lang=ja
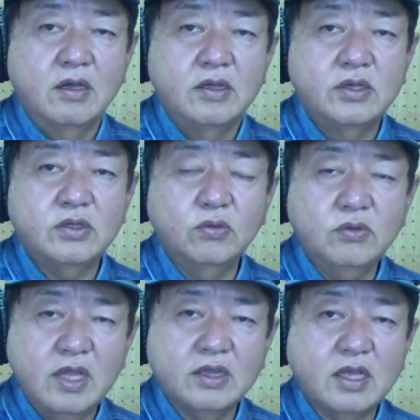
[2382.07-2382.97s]
人を
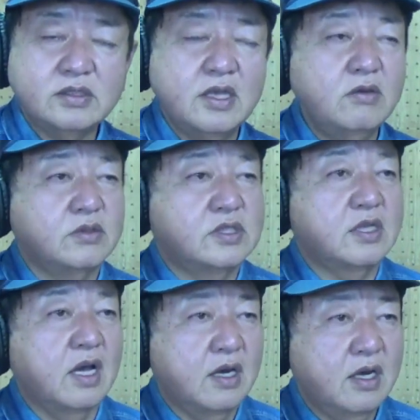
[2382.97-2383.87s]
ね、助ける
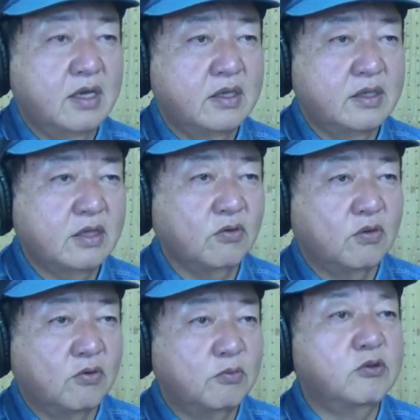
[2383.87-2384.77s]
力だと
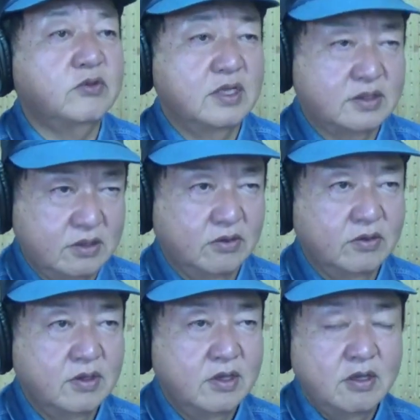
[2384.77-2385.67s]
思うんですよ。
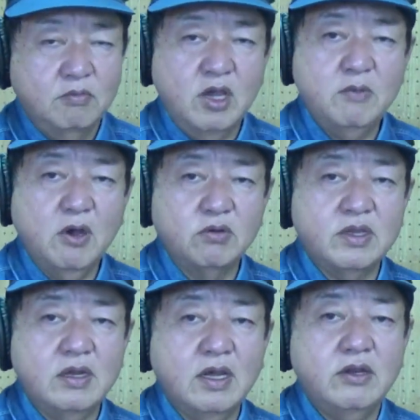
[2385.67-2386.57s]
まあ、今
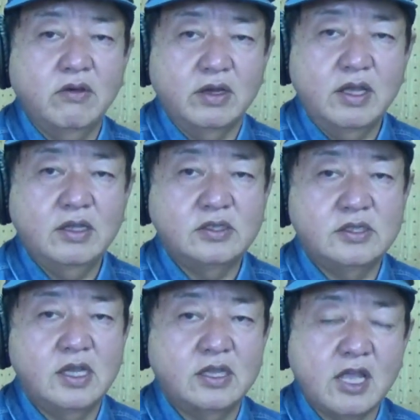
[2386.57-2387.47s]
沖縄にはね、
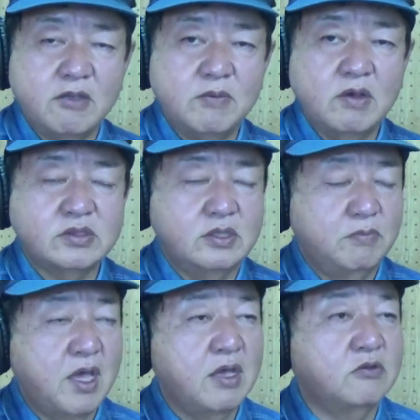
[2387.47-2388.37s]
自衛隊もいますし、
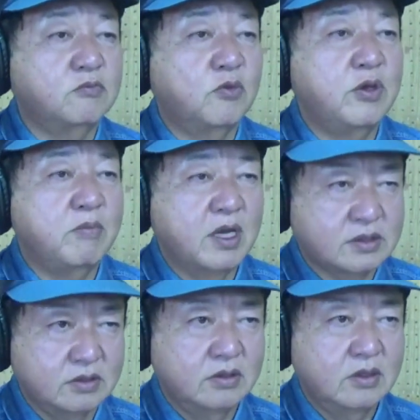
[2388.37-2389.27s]
米軍もいま
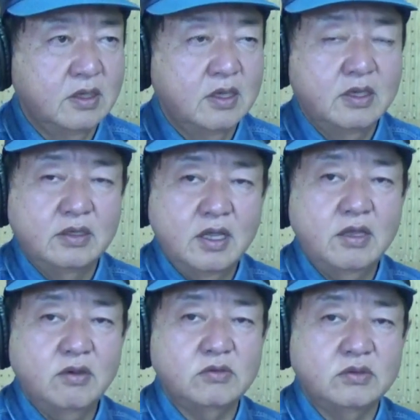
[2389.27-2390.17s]
す。
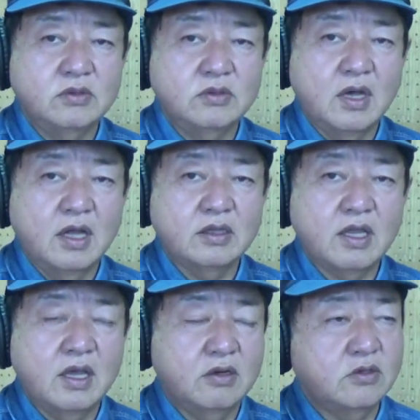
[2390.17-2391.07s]
ね、よく反
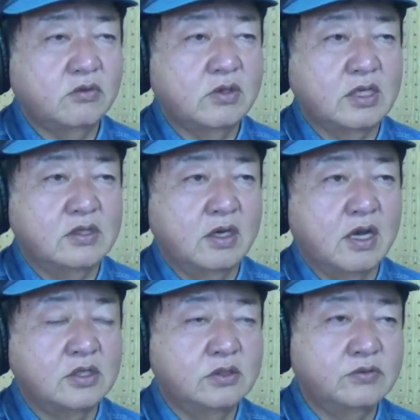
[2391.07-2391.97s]
対派の人たちは
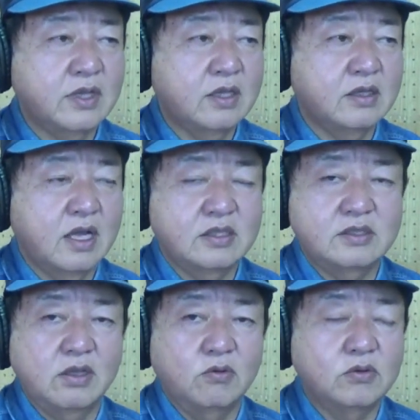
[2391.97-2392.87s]
過重負担だっ
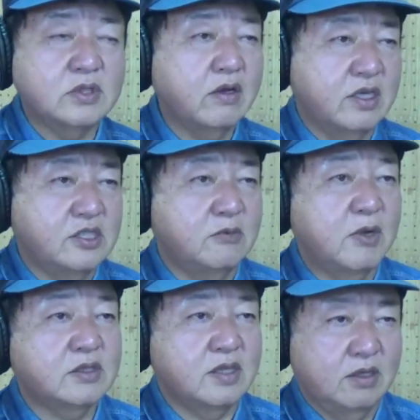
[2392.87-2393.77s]
つって大騒ぎし
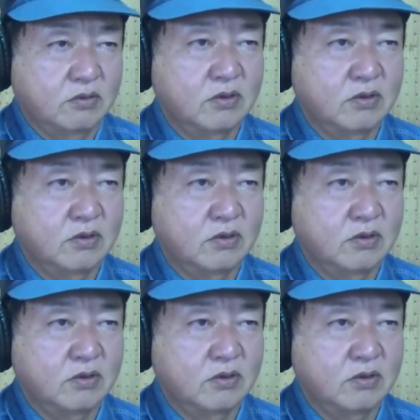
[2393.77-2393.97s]
ますけど、